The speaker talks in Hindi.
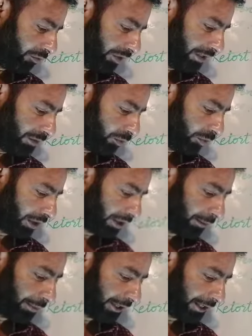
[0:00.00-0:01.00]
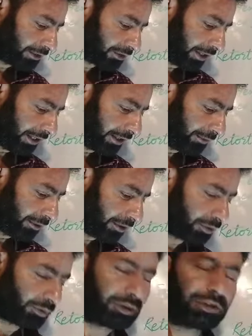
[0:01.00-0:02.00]
बिल वो her राइट डाउन द
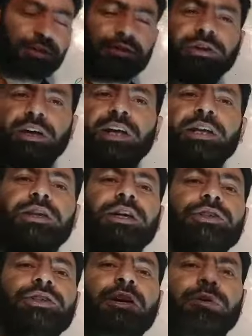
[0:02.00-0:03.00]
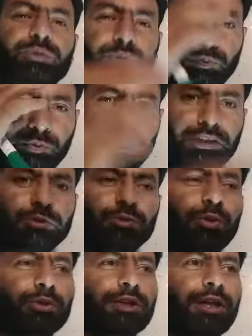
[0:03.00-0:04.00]
the गले तक इसका जो व्हील जो
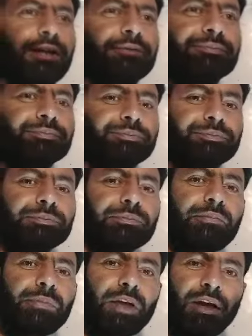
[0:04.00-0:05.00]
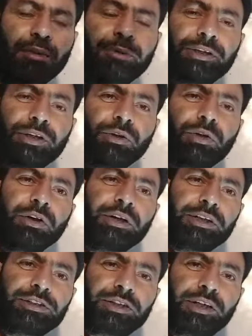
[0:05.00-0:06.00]
होता है आपने देखा होगा
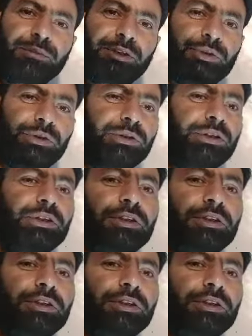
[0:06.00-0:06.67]
राजस्थान में जो